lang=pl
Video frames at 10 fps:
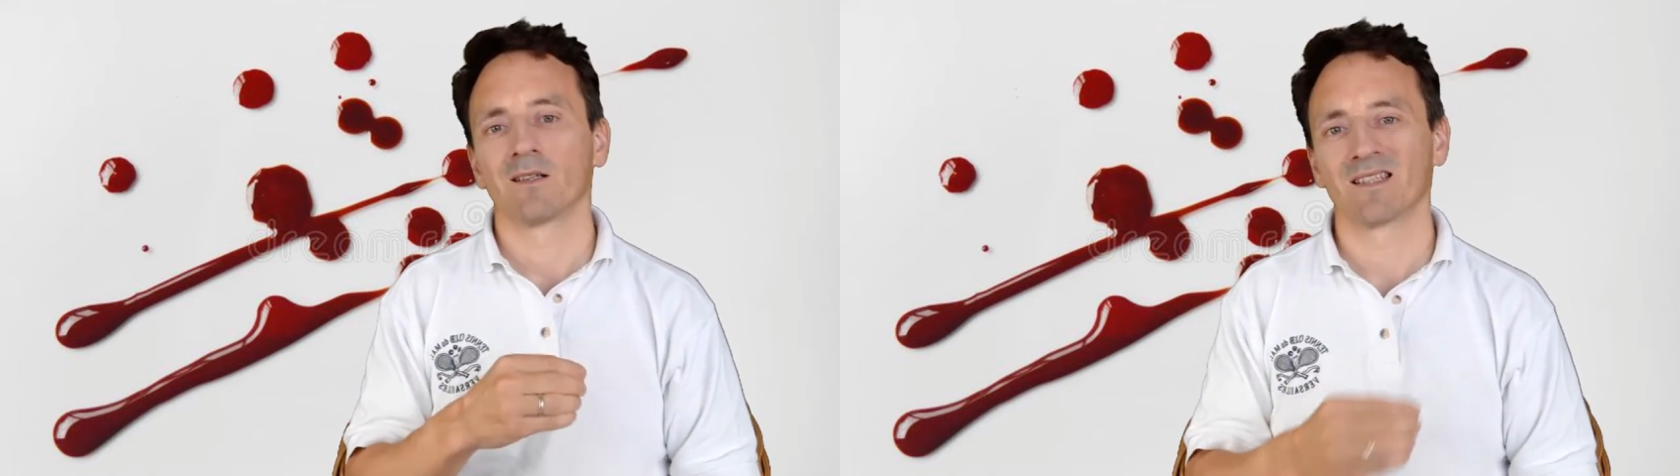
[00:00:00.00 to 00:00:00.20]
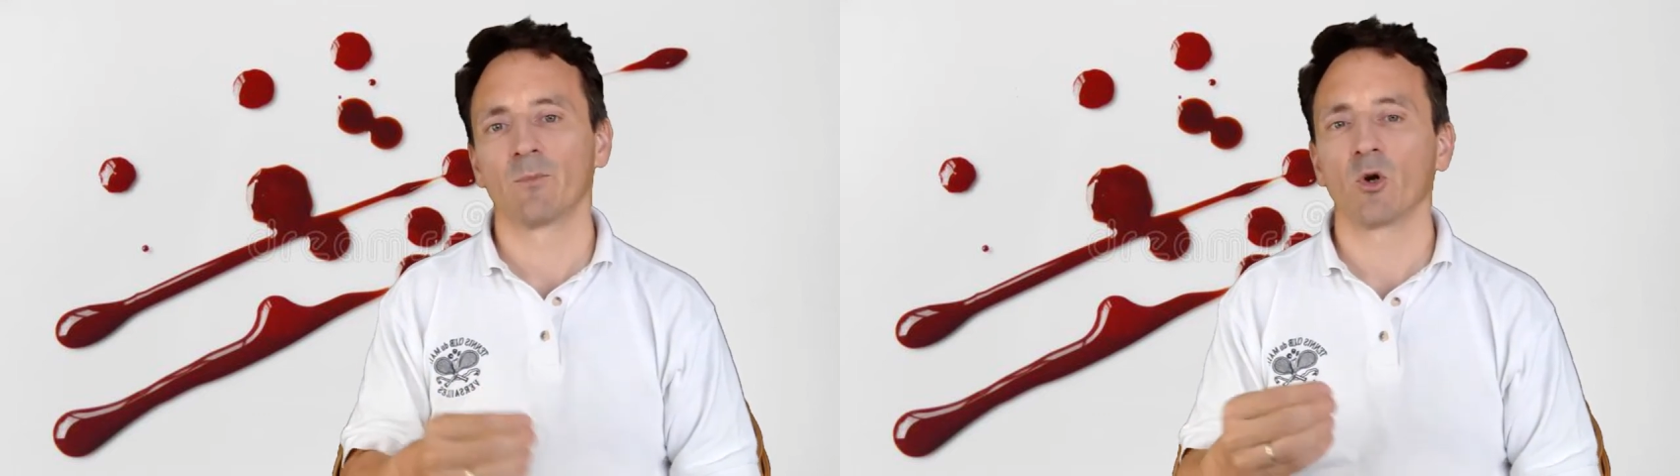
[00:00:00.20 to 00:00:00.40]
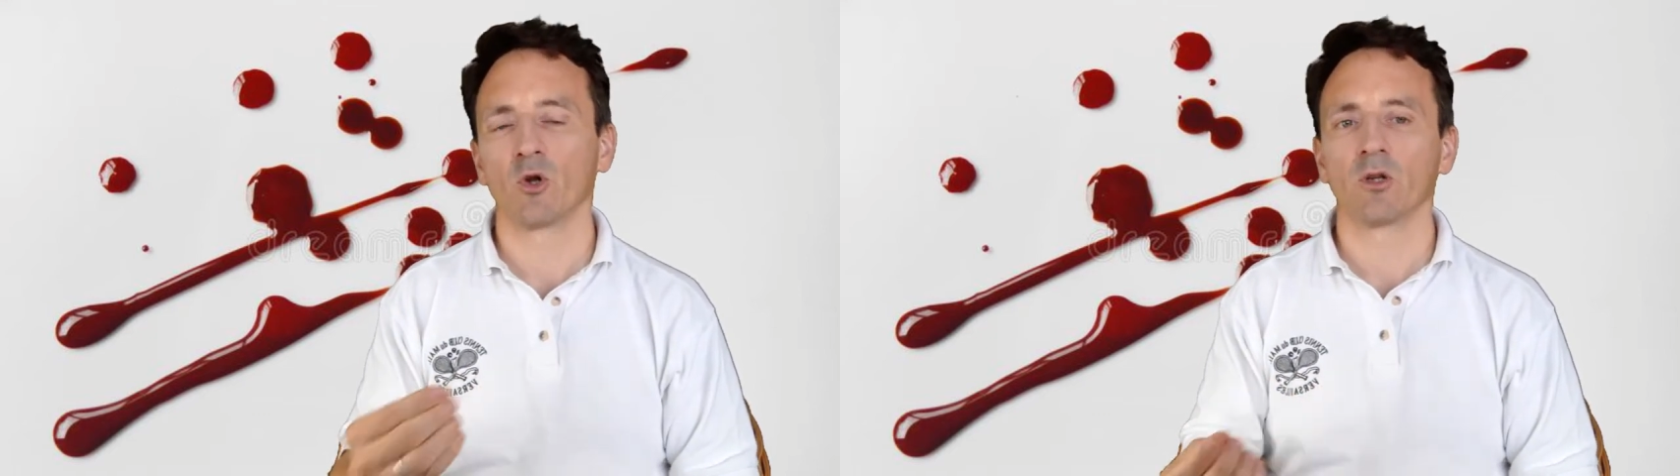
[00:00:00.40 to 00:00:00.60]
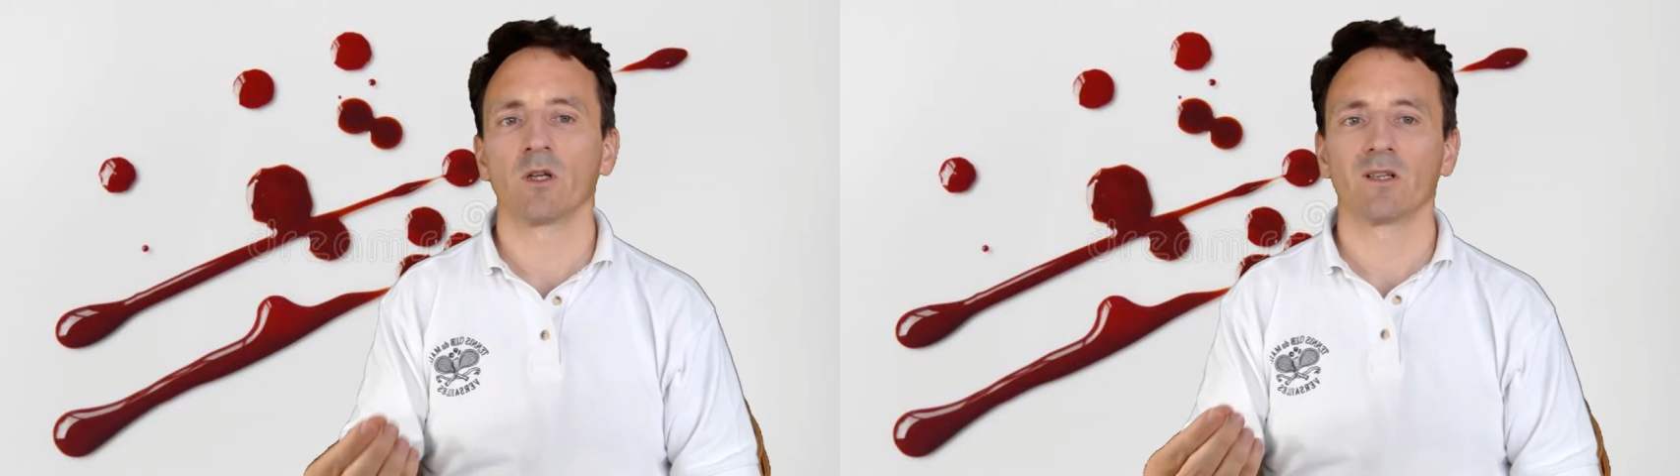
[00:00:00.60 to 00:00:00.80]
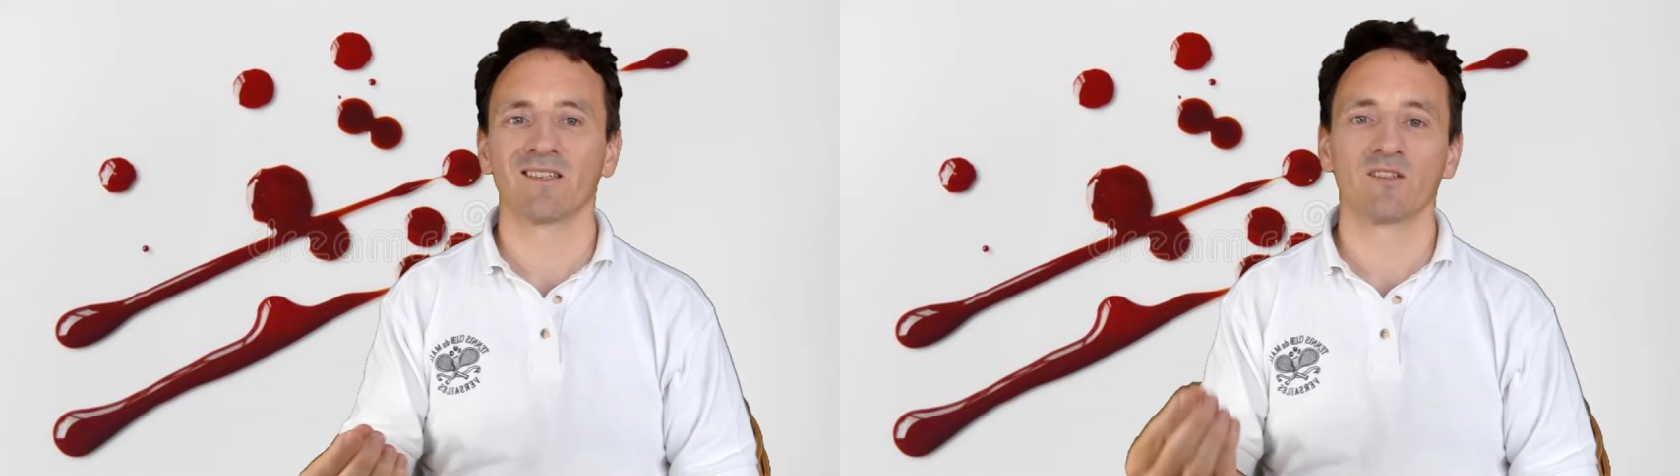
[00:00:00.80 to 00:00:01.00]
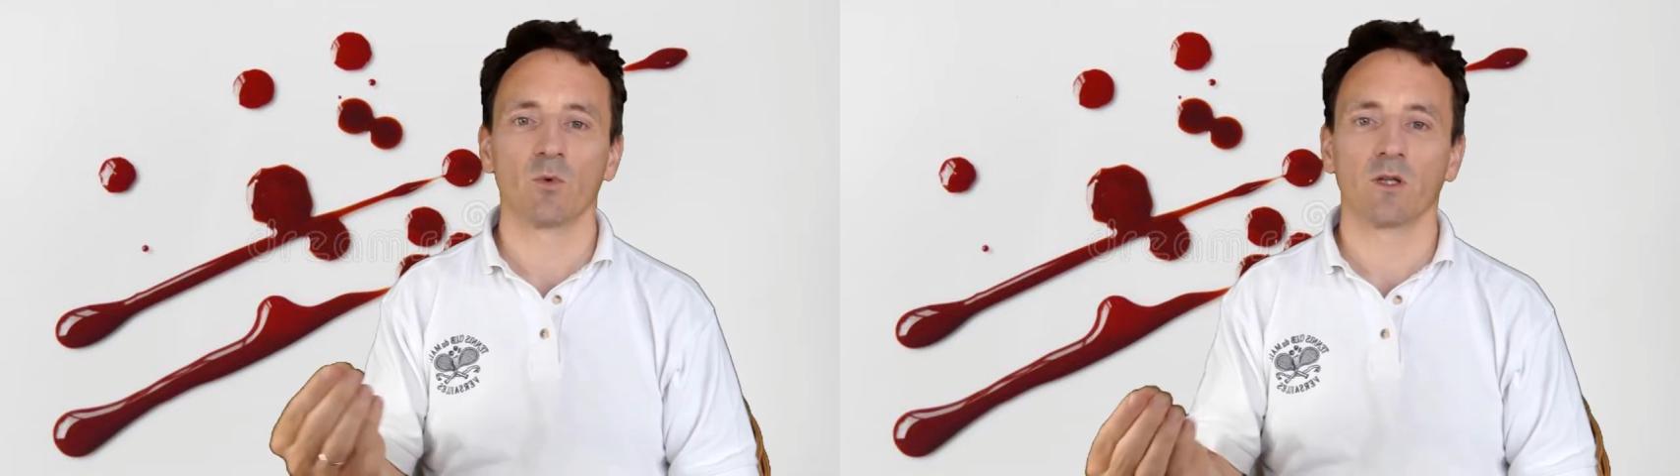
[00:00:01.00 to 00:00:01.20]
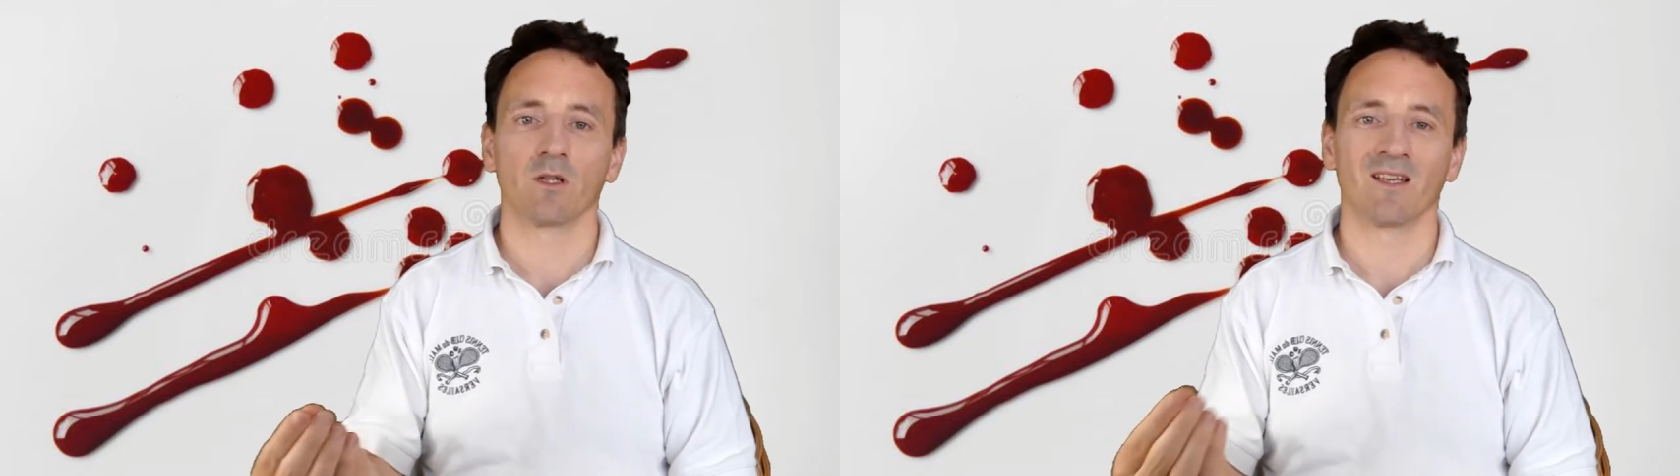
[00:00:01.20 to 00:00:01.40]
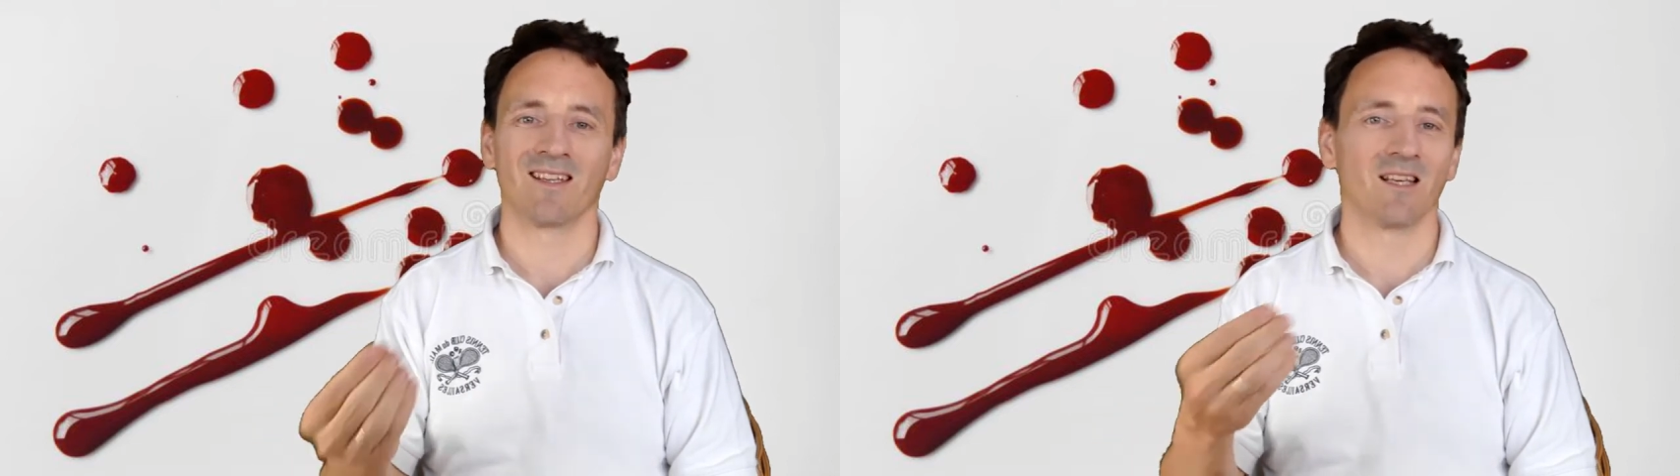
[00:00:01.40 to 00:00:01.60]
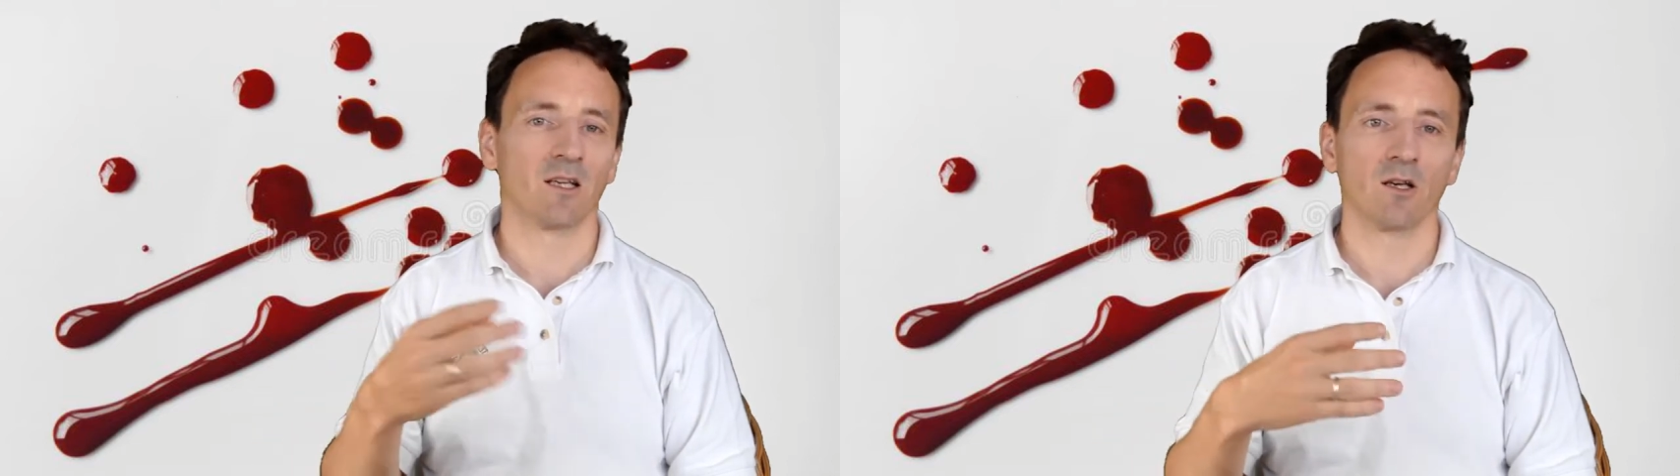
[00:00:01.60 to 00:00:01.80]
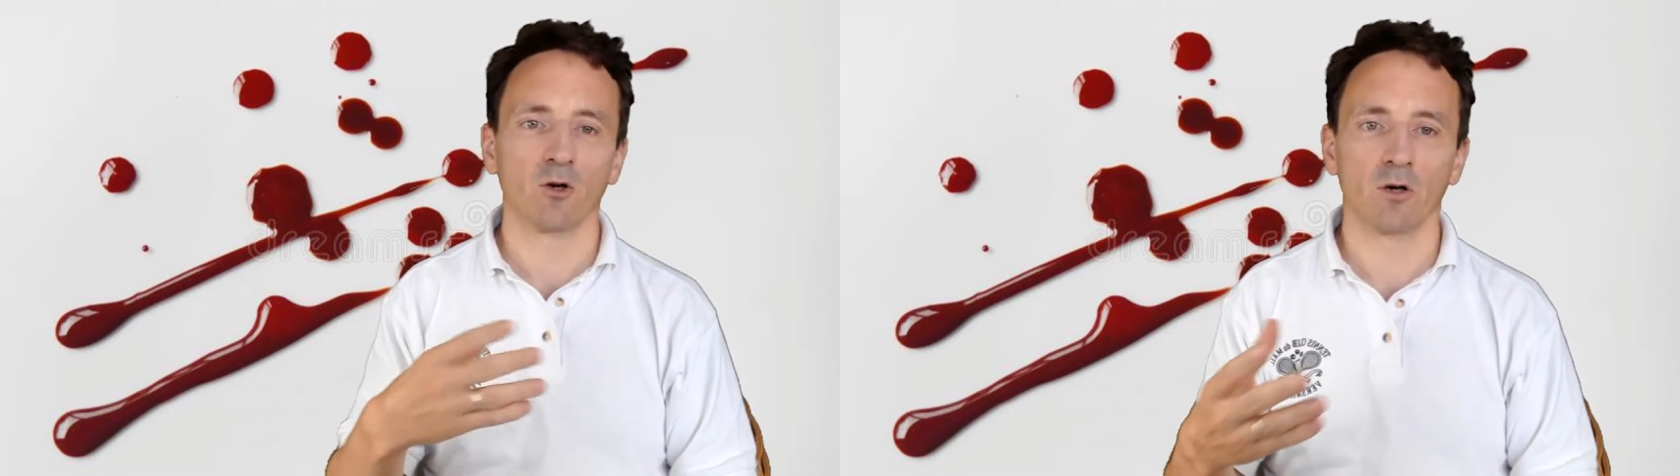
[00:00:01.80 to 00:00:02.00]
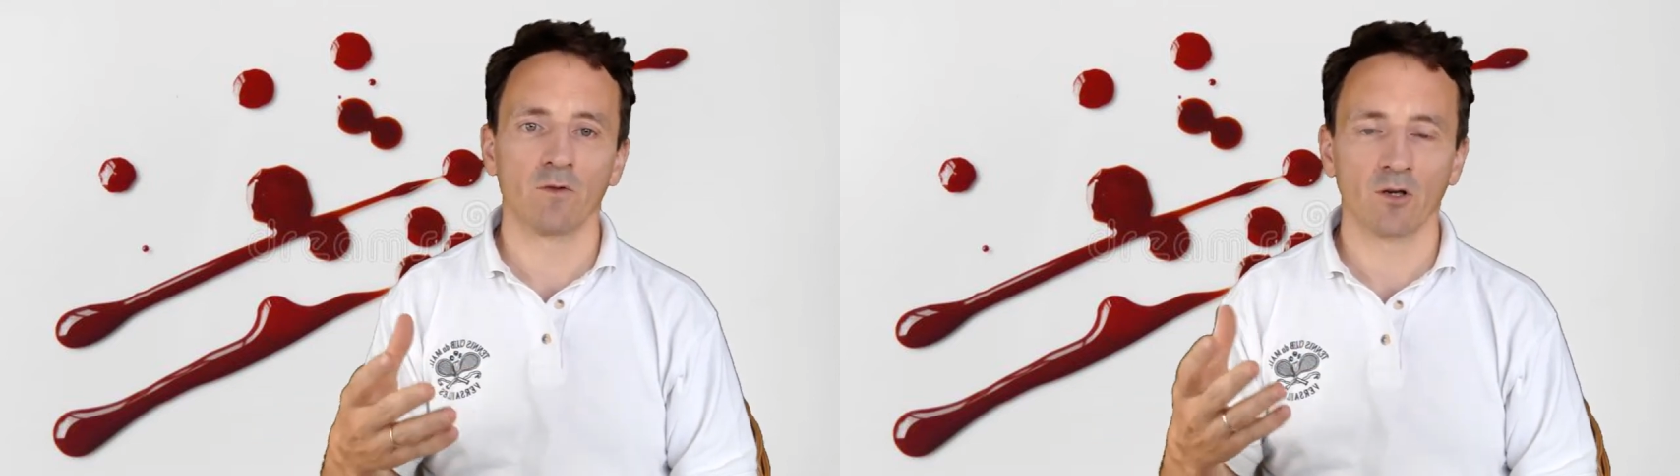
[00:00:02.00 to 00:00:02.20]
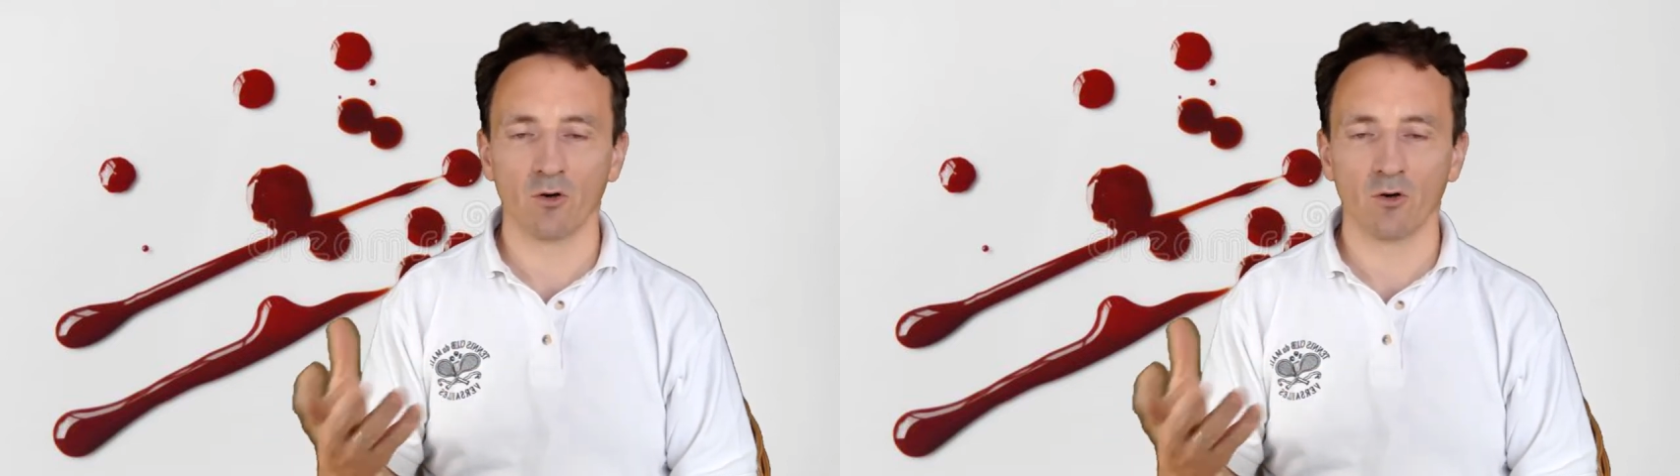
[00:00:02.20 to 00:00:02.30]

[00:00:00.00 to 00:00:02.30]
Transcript: Zabronione jest składanie jakichkolwiek